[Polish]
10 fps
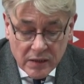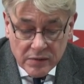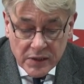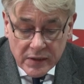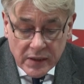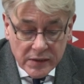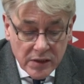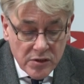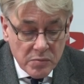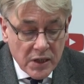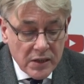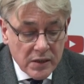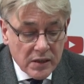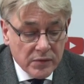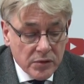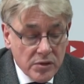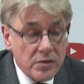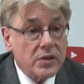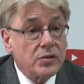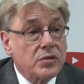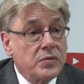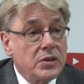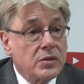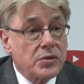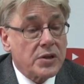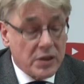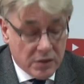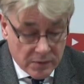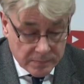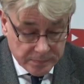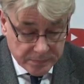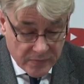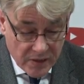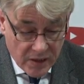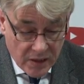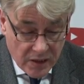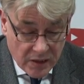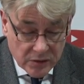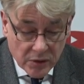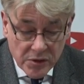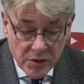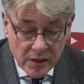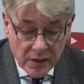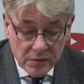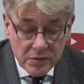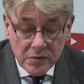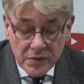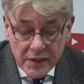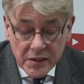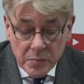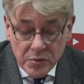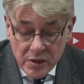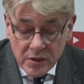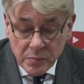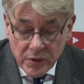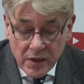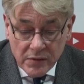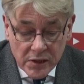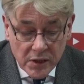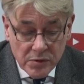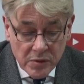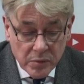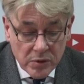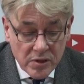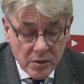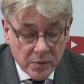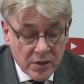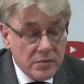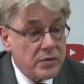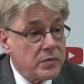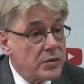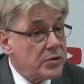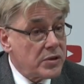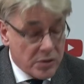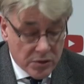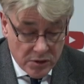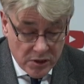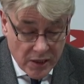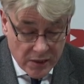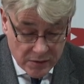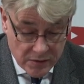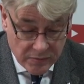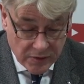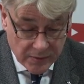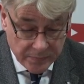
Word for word: winna niezmiennie nawiązywać do swoich korzeni, które sięgają w wieki przed pojawieniem się polskiej państwowości i chrześcijaństwa.